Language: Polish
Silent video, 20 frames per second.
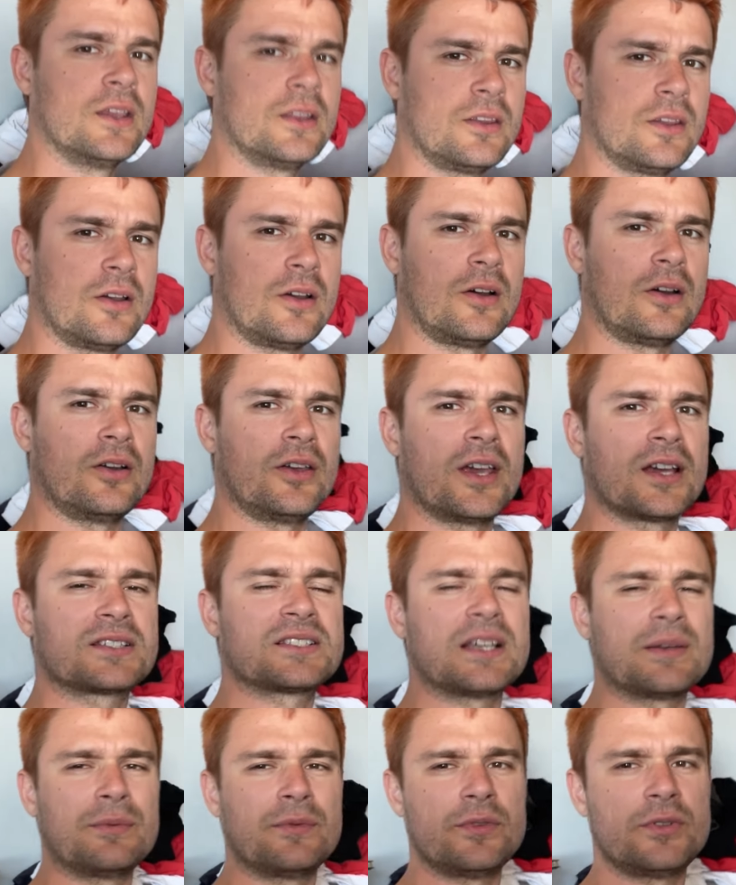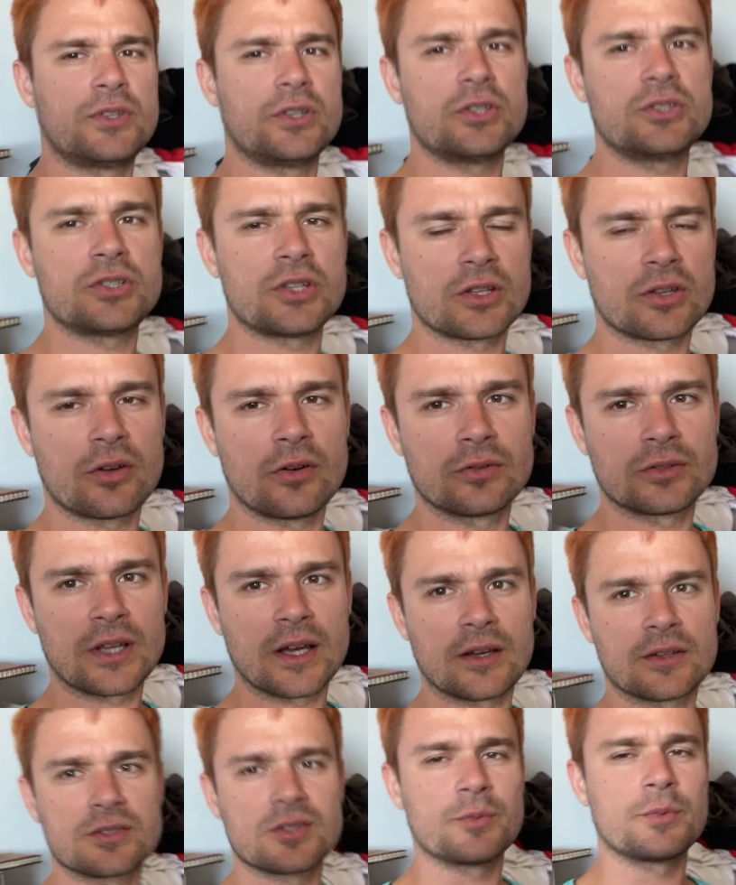No, jak sami widzieliście, to
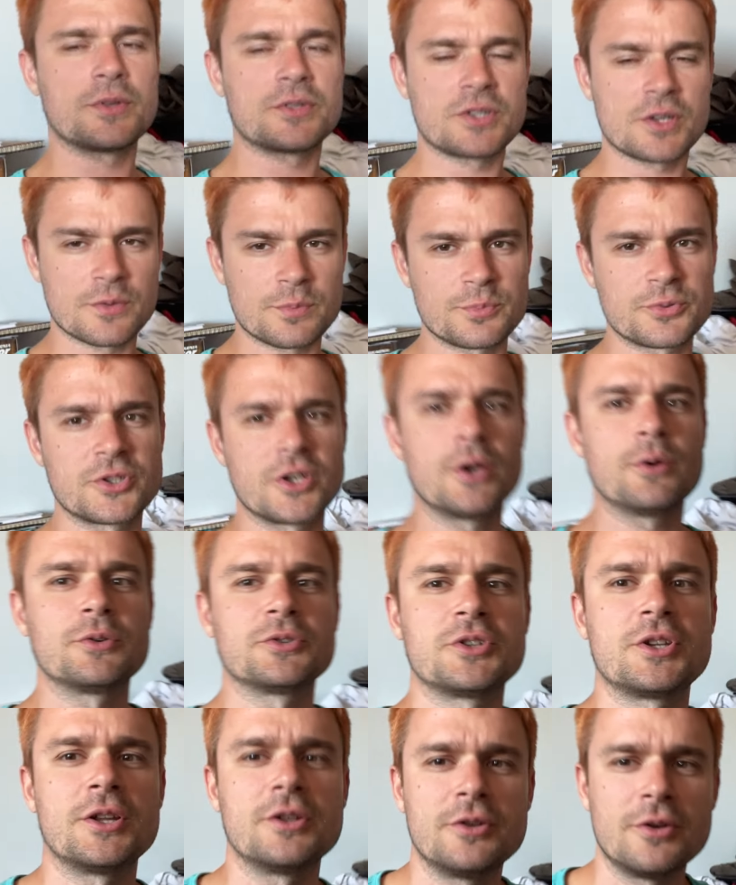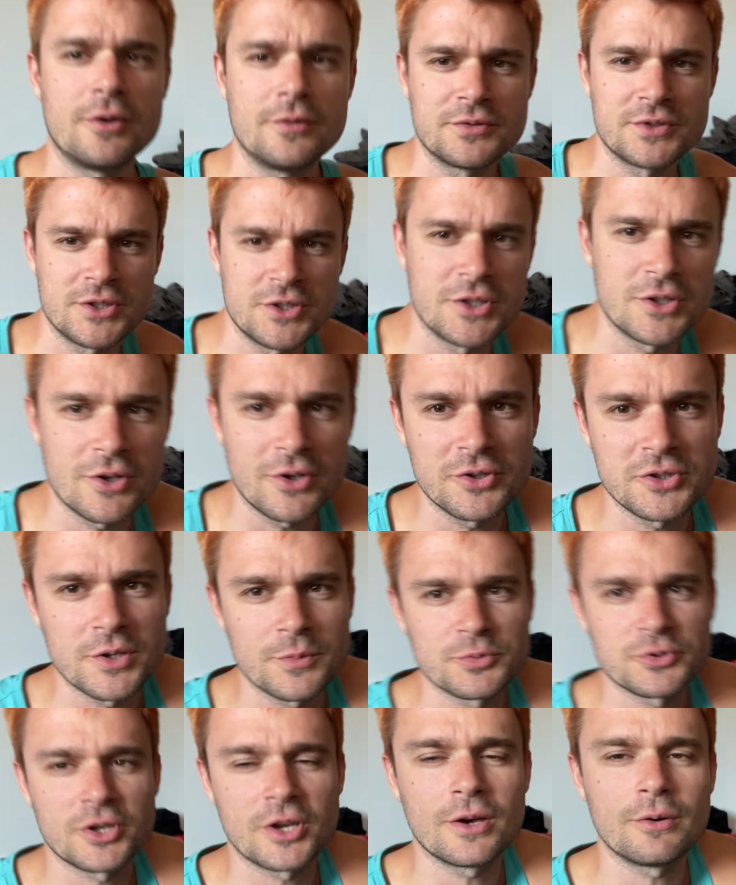tak sobie się przyjęło średnio. W sensie trochę
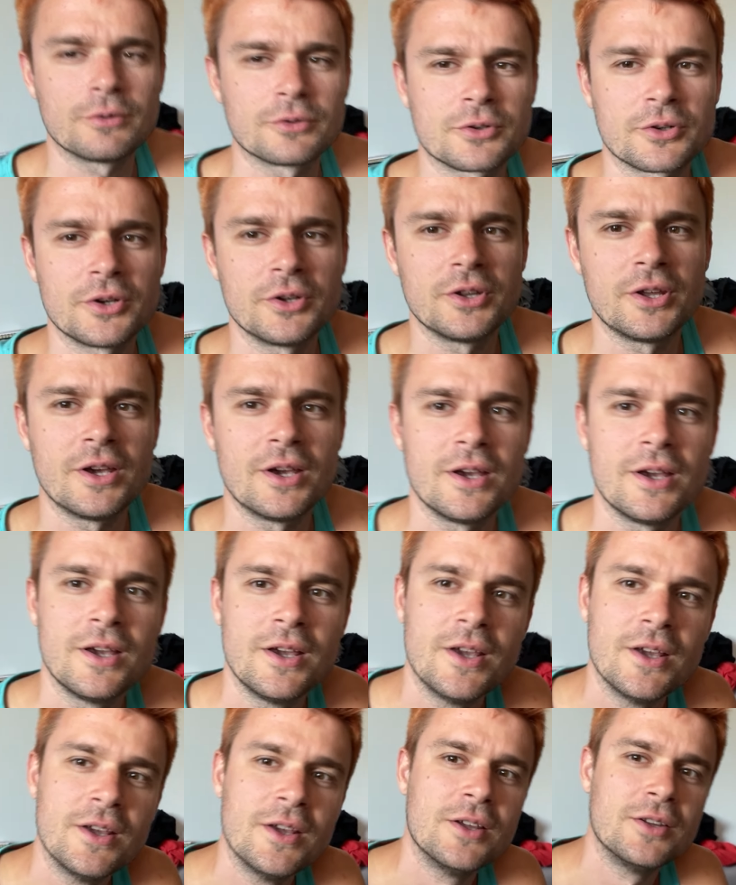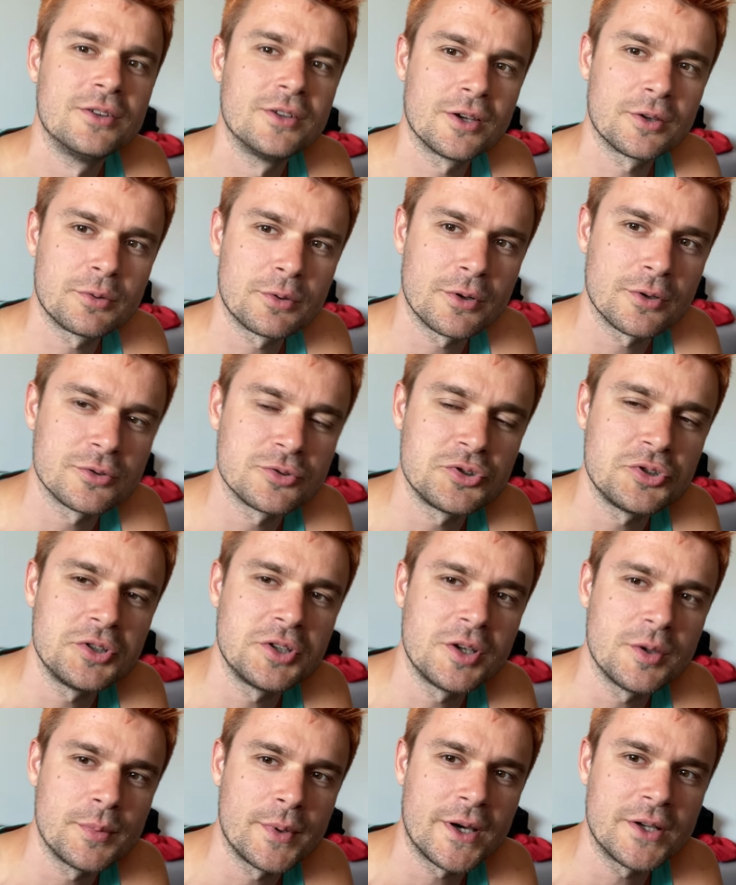się przyjęło, trochę nie. Niektóre
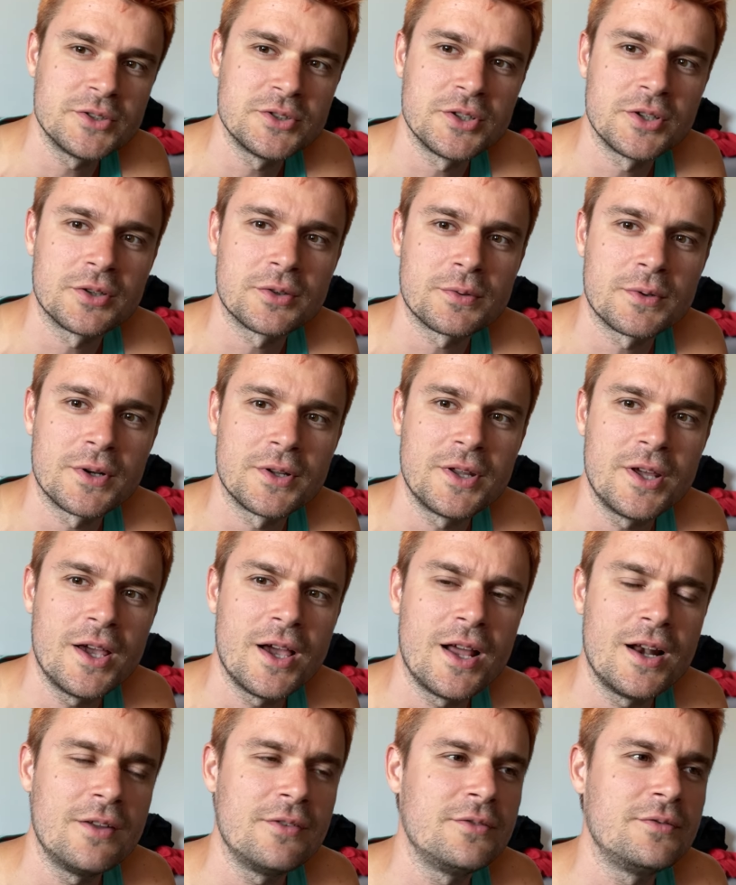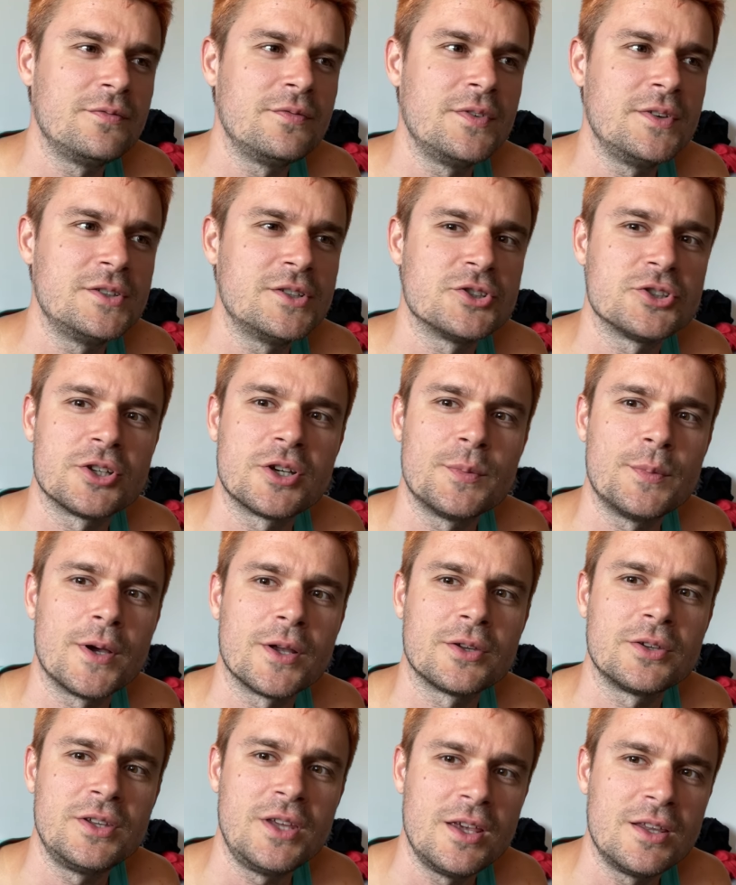odcinki bardziej, niektóre nie, ale widzę, że
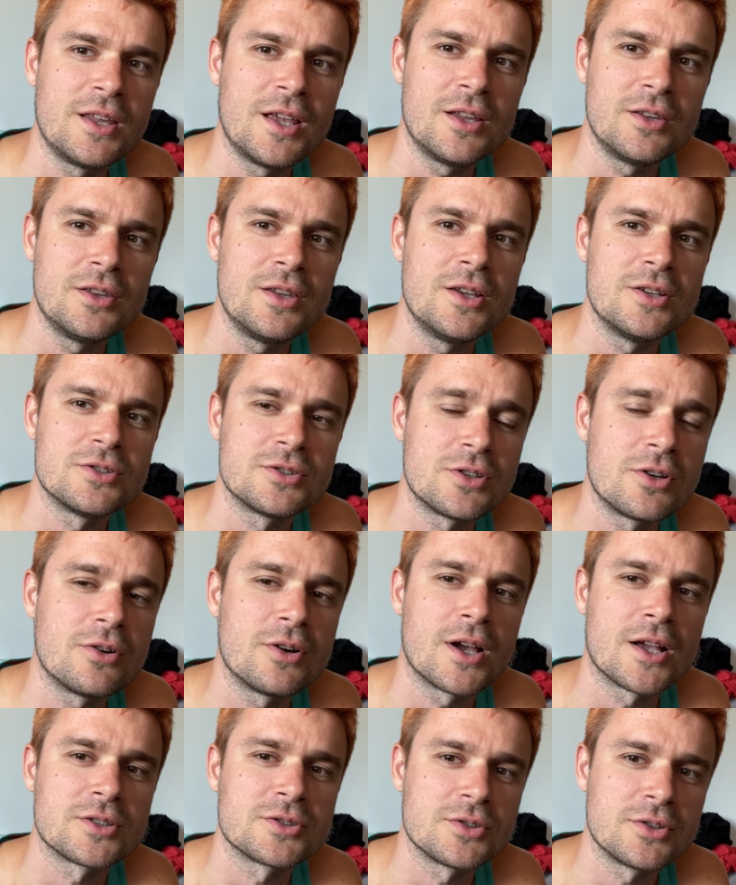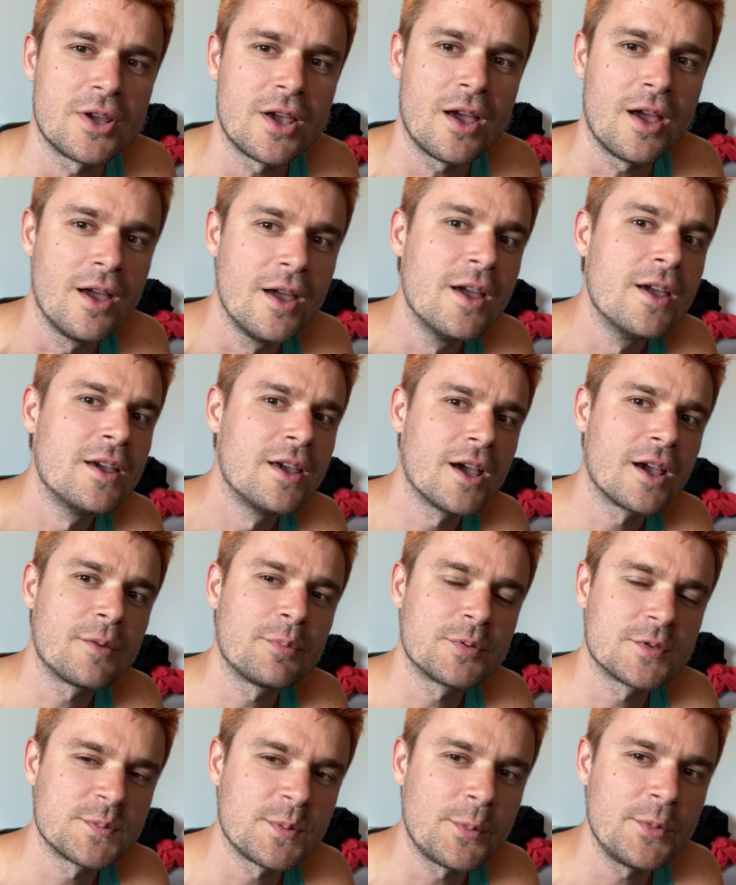chyba nie tędy jest droga, co nie? Jak
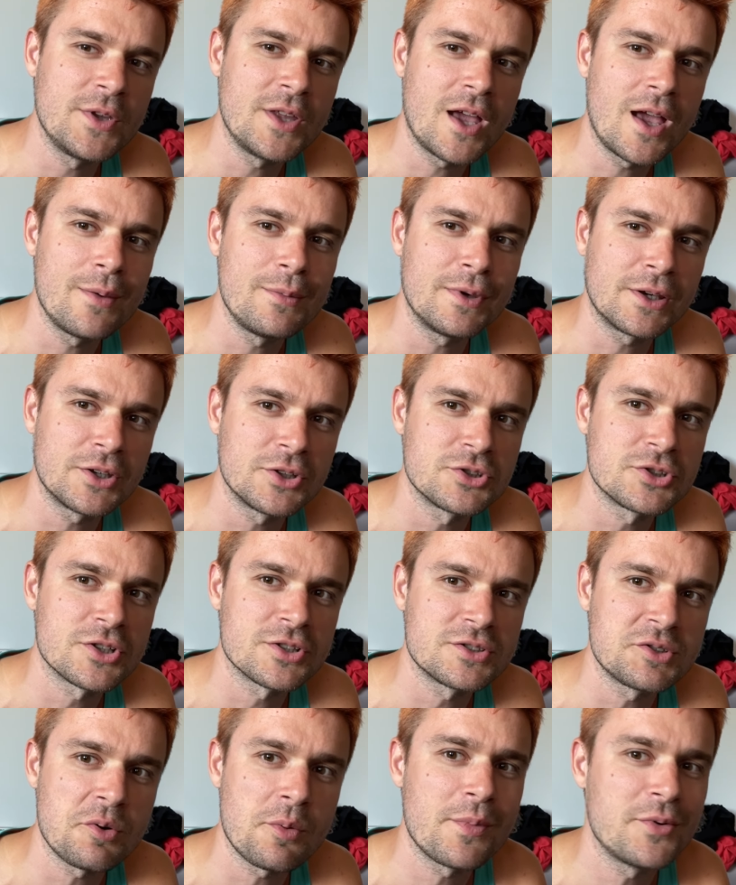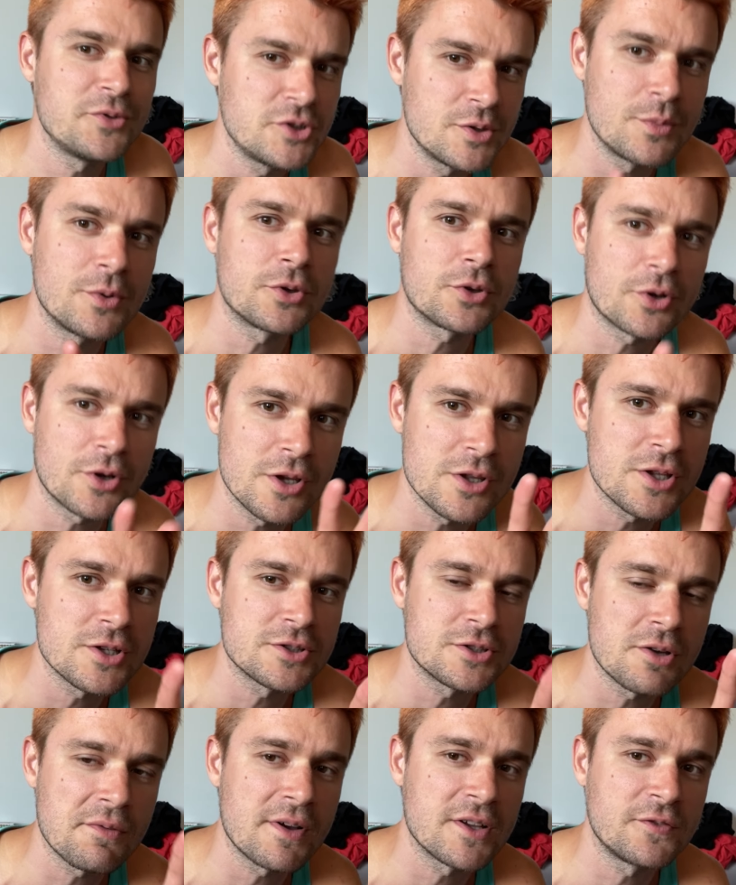wspominałem jakiś czas temu, będziemy trochę
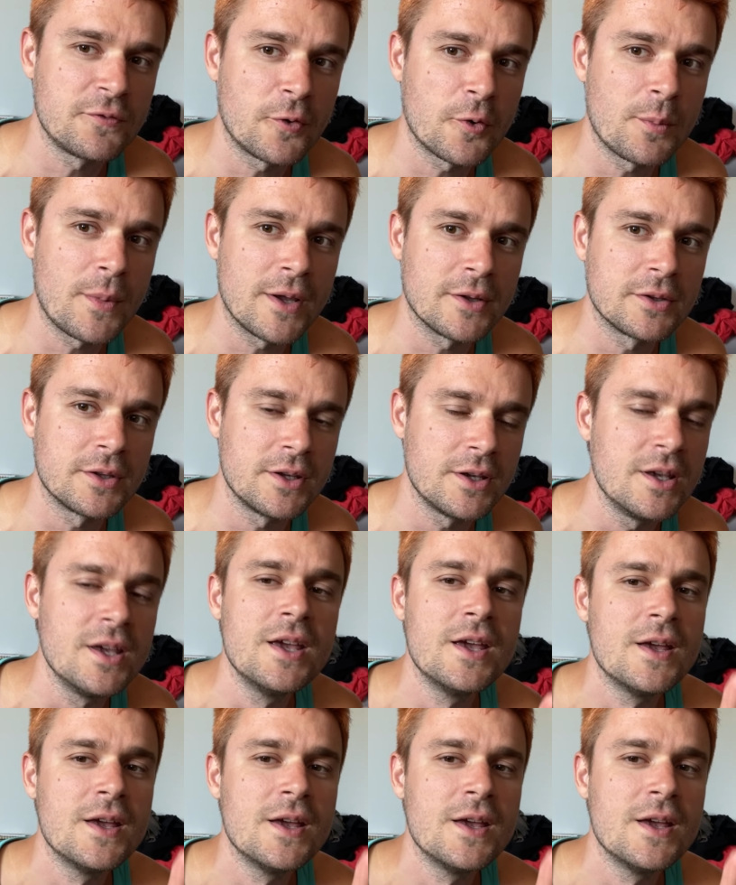testować formaty.